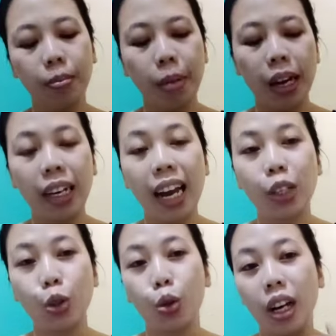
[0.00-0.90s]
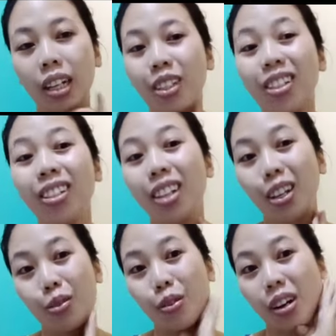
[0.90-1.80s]
parang natural. Charot,
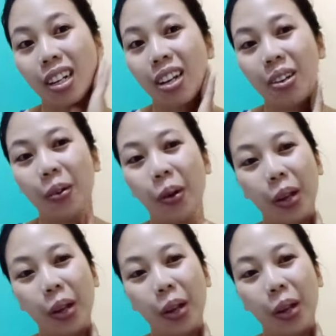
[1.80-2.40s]
natural lang.